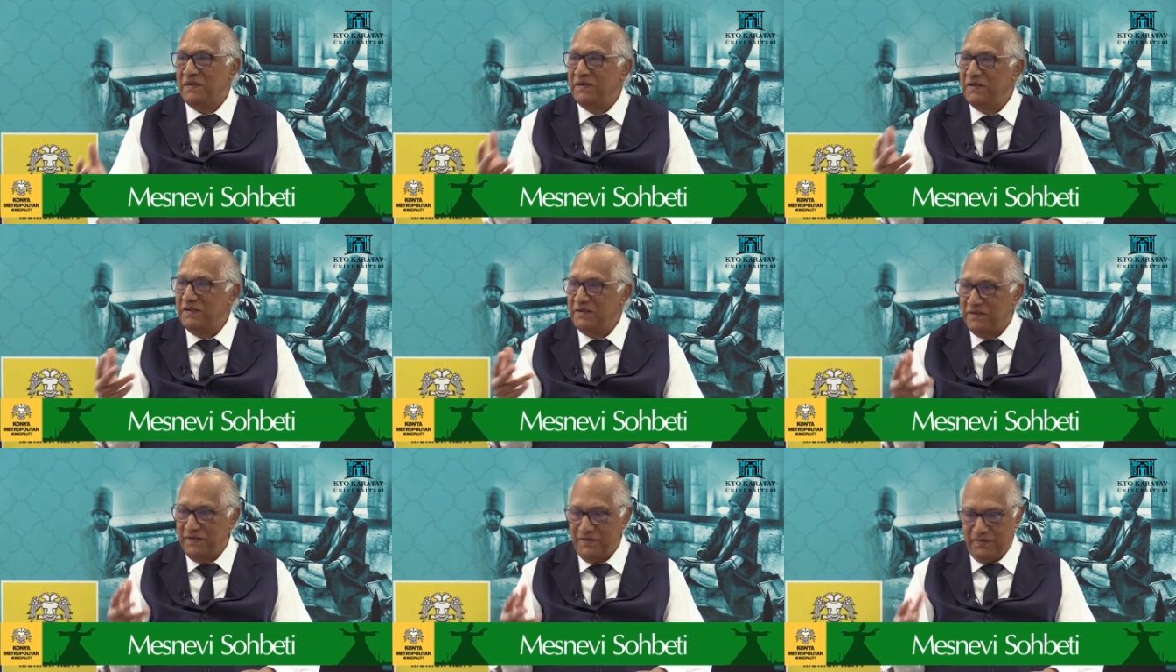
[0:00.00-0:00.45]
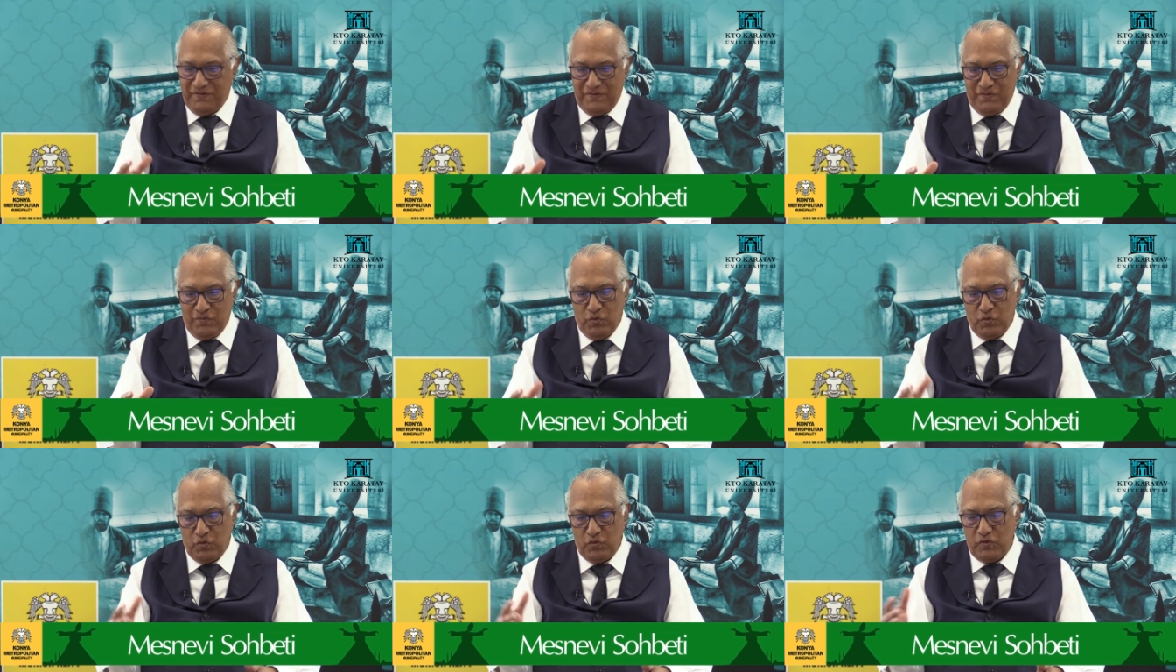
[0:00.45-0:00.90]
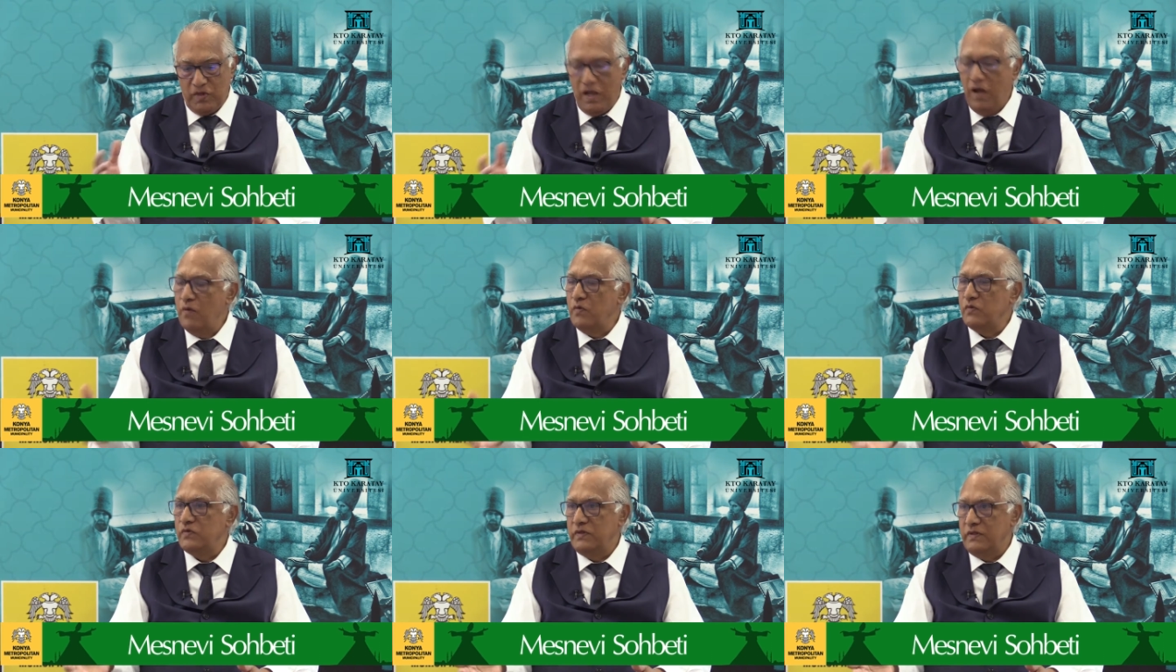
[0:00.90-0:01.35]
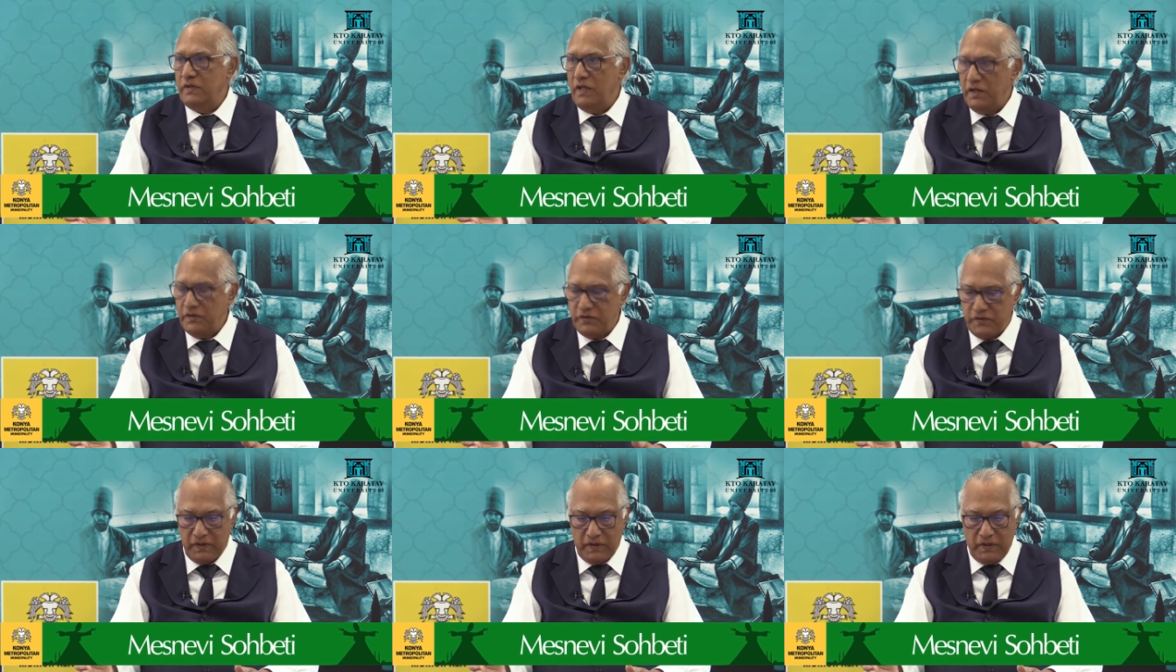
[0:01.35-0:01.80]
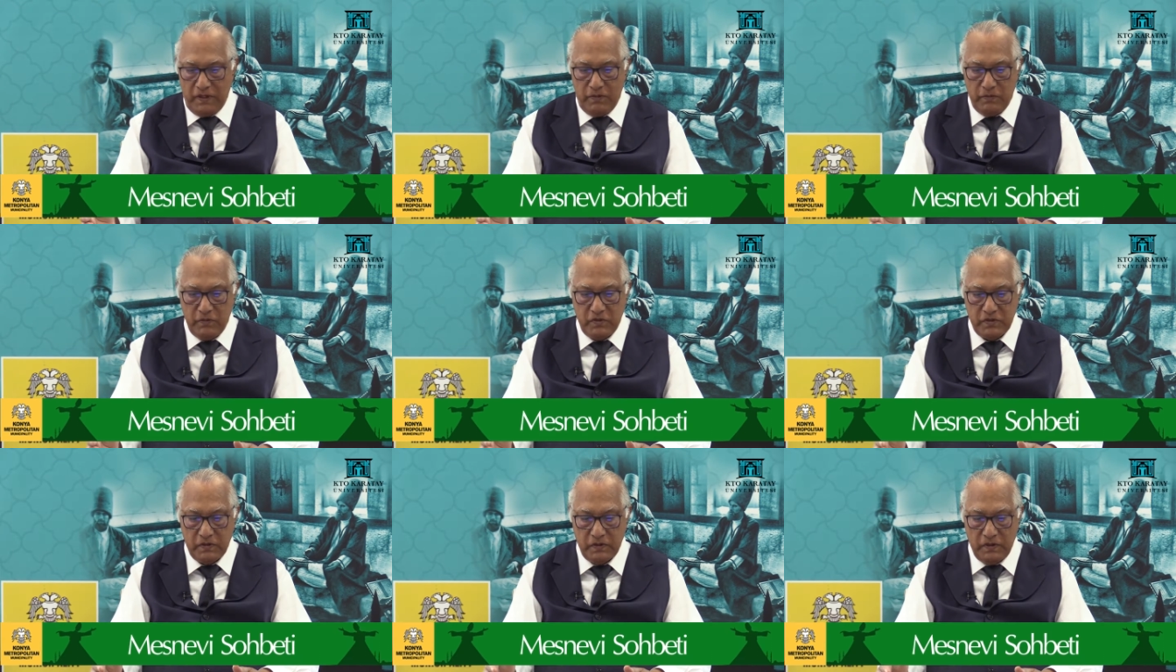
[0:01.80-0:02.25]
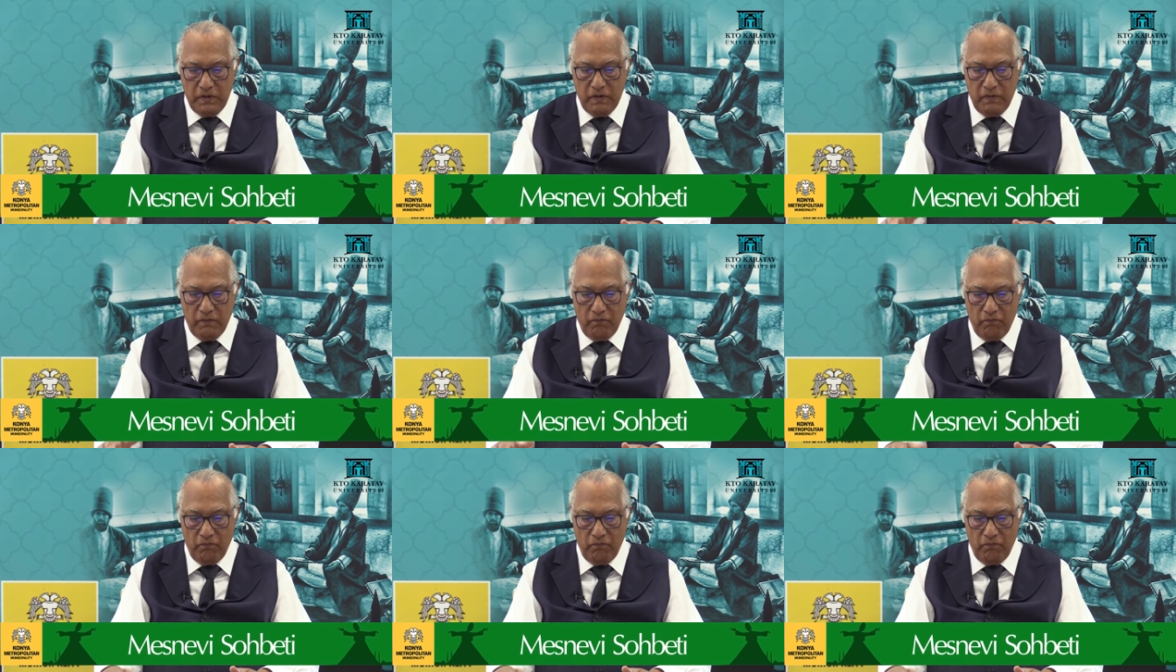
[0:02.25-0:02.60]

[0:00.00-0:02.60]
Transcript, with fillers: İki, bunu daha önce de açıklamıştı.